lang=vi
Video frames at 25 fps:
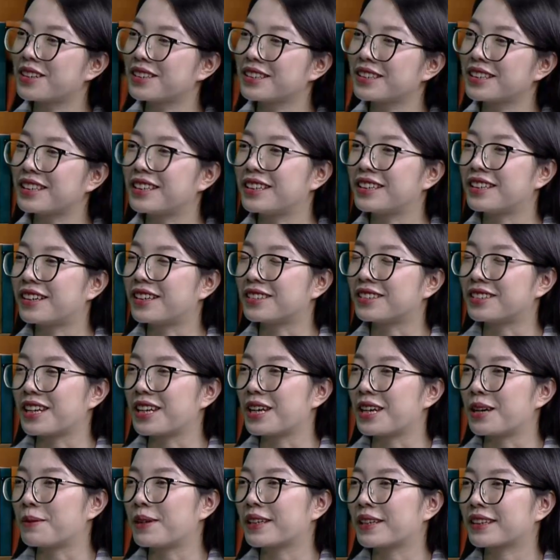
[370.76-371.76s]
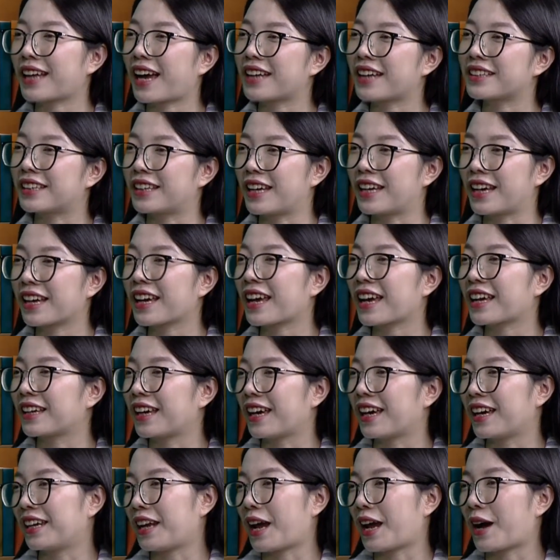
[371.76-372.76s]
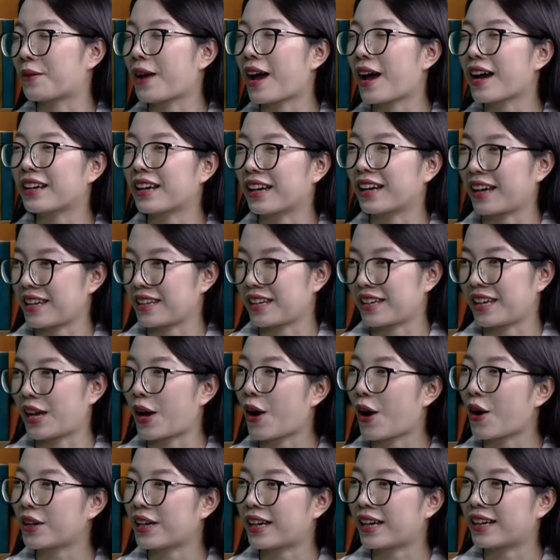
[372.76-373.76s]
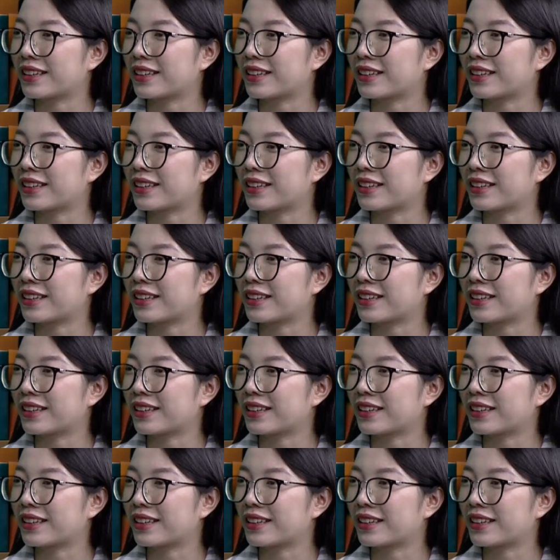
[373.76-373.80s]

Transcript: thì ở thời điểm hiện tại thì cái ngành nghề nào đang là ngành nghề hot ạ?